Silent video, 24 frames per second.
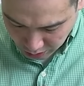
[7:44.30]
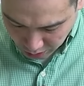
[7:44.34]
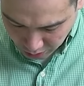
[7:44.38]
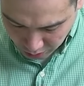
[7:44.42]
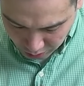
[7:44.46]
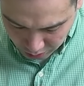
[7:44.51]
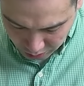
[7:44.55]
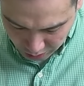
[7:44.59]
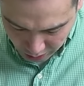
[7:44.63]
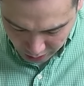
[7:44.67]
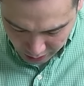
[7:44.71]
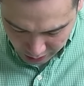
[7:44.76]

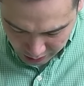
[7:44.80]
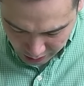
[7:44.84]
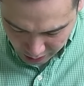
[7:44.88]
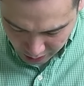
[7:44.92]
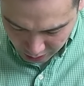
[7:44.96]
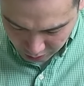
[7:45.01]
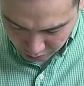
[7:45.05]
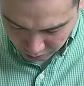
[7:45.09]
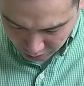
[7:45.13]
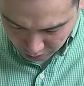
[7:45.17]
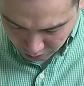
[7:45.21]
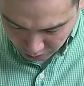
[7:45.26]
천억대
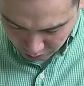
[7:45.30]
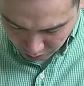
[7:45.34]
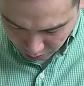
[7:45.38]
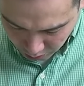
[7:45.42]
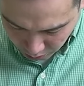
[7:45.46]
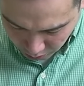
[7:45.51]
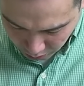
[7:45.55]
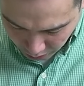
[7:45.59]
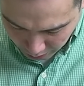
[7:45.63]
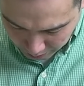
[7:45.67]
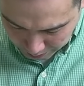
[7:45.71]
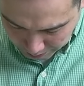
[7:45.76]
예상하고요.
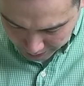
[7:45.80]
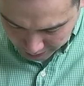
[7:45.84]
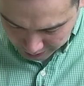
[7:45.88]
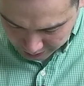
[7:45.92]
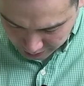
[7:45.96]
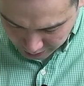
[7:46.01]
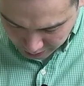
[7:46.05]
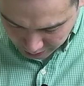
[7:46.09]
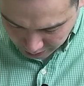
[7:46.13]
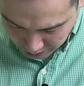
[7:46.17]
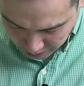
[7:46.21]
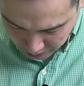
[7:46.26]
오,
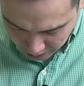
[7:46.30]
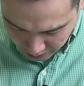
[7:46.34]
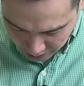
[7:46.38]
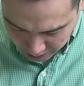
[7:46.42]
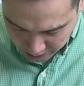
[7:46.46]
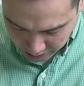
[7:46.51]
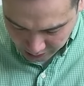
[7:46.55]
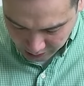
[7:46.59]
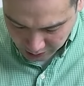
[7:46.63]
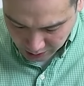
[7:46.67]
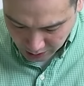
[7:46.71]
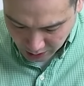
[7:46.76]
넷팩스
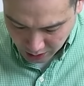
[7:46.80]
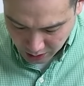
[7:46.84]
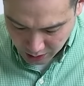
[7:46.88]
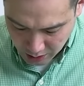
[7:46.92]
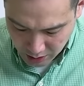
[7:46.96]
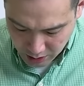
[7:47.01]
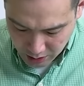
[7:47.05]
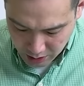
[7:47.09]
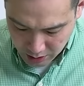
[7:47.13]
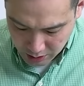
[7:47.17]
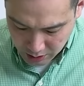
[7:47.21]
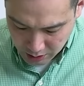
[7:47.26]
아크가
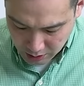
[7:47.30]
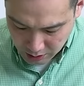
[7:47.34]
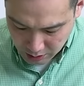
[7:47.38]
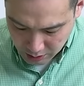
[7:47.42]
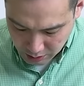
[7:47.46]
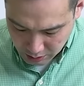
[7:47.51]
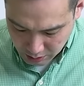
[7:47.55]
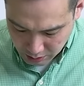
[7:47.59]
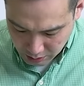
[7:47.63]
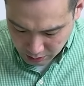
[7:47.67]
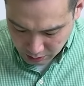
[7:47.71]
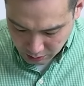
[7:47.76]

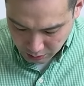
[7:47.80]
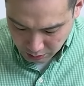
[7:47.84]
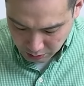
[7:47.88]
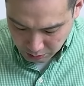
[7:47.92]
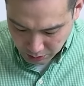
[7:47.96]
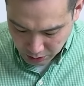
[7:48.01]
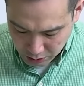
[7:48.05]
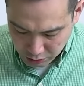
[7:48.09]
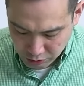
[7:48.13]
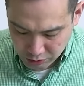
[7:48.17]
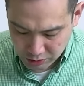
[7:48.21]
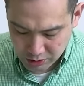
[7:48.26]

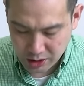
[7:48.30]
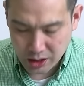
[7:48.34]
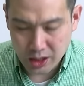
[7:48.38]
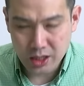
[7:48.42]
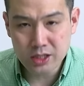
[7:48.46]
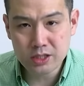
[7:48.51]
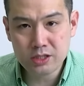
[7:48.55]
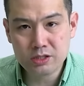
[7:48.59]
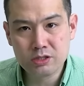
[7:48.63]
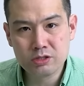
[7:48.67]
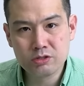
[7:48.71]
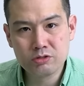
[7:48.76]
매출
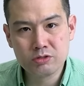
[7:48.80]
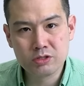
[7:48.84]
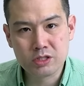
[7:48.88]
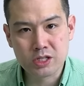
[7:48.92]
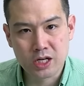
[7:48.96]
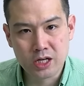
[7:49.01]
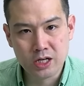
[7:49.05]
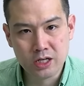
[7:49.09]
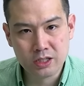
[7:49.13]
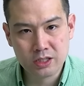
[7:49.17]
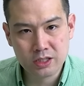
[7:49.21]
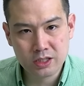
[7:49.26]
사이즈는
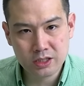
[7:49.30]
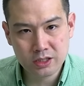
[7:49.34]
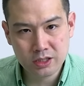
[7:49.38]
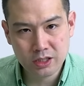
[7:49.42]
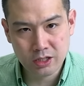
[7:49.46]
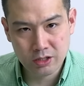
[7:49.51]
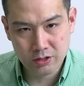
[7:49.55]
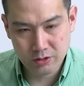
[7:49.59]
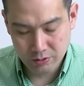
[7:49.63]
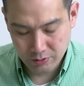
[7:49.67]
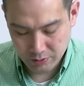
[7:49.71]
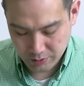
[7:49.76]
제일
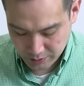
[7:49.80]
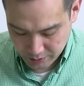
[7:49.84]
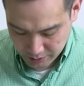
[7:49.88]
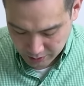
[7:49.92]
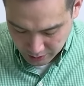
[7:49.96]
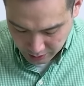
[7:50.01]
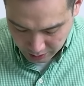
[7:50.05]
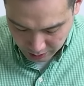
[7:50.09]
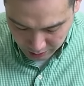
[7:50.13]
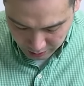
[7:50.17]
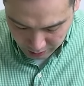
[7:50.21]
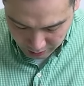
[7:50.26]
크네요.
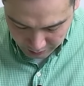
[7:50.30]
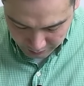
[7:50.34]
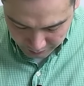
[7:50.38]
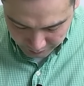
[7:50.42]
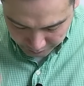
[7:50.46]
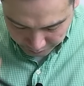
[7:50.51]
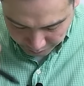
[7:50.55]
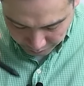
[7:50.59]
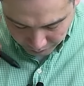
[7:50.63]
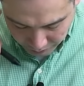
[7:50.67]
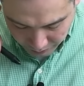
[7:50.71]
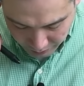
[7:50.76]
예.
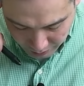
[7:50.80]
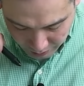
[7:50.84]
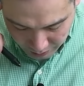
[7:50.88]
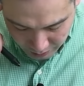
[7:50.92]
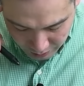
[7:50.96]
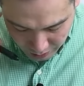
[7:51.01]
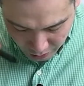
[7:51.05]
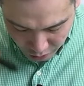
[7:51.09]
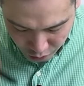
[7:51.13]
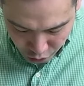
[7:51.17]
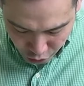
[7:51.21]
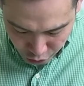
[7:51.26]

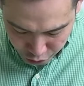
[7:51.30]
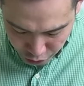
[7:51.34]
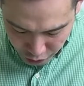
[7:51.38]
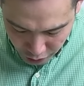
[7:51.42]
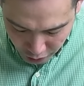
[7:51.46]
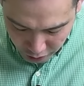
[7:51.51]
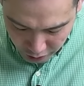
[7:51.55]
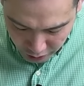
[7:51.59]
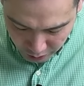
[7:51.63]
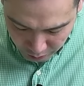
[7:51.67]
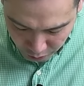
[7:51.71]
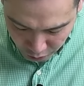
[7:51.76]
근데
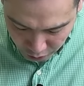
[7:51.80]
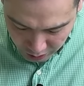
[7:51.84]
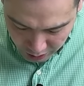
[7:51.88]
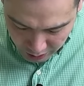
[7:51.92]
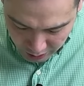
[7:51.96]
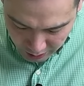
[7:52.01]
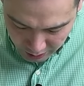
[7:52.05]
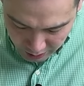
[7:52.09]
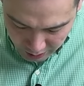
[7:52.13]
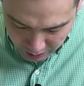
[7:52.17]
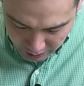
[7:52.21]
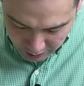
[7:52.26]
주력이
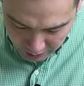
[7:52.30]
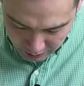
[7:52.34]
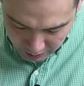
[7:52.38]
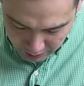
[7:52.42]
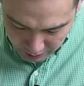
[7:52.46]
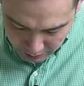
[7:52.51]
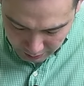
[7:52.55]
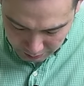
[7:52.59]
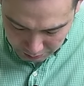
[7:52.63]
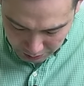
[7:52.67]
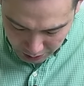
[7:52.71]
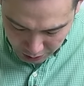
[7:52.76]
뭐냐?
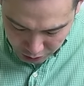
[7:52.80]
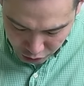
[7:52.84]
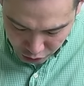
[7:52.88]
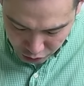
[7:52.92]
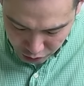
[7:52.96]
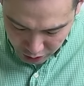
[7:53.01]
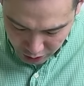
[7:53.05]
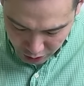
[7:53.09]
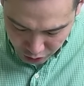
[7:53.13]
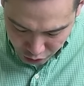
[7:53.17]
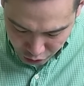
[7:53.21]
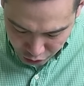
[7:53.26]

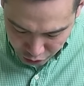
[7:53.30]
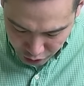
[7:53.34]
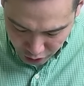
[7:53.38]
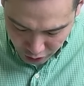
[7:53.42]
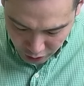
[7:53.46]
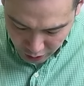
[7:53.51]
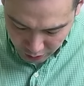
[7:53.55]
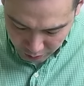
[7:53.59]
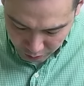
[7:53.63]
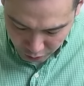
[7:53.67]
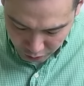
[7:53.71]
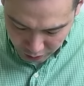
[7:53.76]
매출의
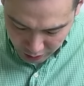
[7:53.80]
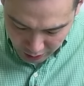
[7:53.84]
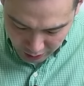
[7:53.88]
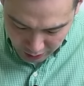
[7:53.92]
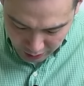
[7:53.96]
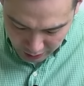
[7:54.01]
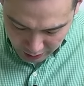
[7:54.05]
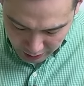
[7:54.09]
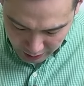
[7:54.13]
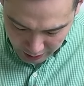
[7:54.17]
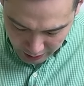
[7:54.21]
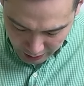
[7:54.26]
주력이
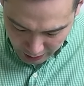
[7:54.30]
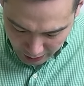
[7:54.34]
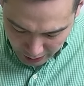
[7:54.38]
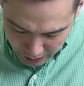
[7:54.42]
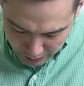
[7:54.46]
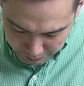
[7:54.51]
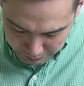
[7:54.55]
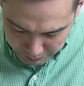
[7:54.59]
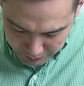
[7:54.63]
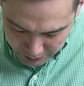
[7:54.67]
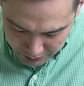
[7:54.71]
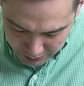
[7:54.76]
뭐냐?
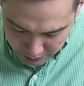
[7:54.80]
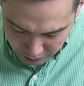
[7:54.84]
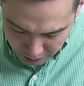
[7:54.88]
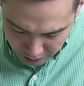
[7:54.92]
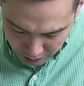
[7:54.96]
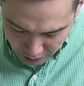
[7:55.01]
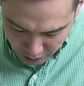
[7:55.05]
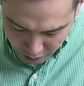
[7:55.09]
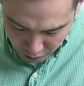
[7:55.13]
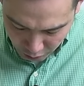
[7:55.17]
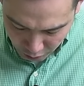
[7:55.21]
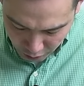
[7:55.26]
IP
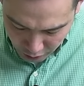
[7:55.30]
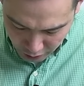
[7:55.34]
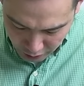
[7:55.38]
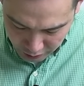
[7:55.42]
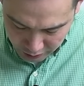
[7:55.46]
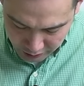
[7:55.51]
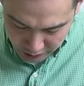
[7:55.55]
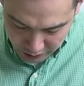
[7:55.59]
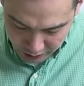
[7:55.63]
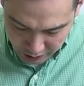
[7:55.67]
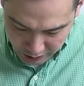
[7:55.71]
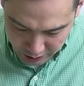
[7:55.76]
설계
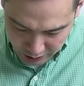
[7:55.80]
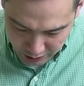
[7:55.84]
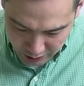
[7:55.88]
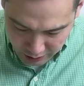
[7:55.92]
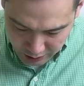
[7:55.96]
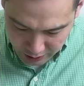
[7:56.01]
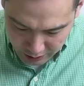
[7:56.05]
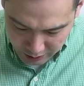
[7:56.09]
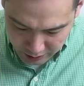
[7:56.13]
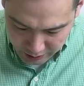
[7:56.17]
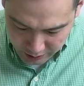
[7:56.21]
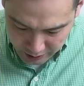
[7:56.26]

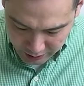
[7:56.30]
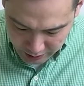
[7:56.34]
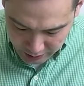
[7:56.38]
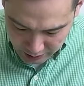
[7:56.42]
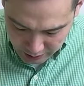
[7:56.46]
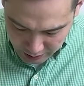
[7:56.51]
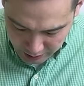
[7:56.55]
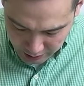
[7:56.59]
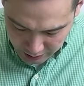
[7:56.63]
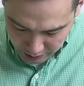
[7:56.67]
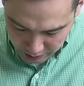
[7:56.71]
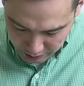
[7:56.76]
로열티냐?
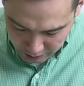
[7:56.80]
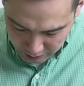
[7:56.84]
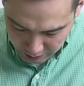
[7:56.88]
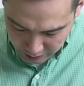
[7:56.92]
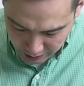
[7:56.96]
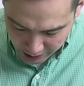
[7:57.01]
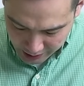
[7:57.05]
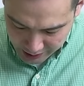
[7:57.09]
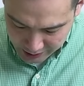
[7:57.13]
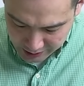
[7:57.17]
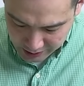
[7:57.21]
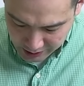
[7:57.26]
어,
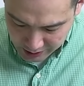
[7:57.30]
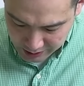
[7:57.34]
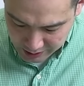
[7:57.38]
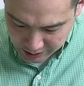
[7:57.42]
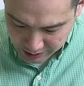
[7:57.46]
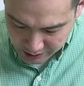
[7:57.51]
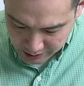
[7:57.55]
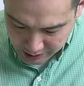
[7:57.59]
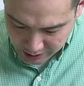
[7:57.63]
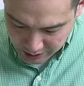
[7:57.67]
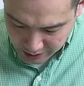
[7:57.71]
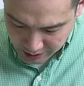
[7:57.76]

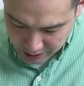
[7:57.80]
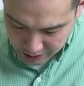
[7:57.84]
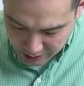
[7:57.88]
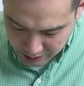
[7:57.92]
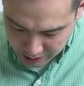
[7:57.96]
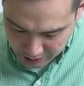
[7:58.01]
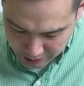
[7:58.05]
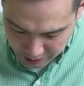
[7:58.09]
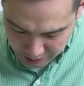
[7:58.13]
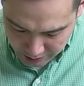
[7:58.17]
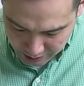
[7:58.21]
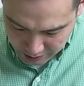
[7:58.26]
라이센스냐?
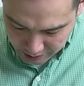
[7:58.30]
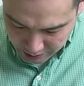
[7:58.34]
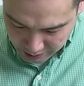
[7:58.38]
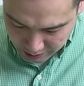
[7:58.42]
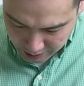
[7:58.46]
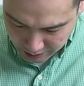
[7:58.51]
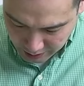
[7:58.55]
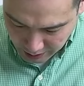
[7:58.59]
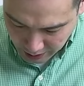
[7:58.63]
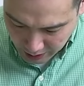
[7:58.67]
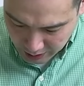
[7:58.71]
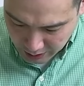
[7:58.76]

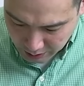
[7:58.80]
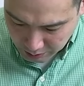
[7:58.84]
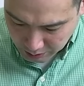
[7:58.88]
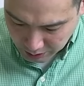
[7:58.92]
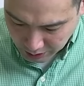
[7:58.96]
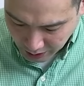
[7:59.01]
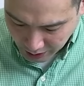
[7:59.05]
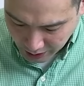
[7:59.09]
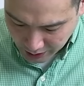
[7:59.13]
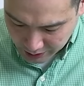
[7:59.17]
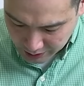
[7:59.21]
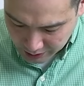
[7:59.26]
예? 아니면
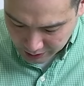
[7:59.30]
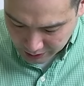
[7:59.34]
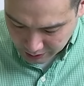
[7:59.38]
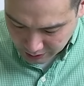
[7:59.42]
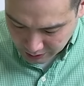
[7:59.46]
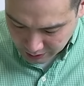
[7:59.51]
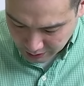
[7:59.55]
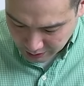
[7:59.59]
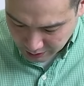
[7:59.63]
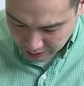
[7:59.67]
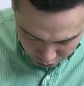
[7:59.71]
다른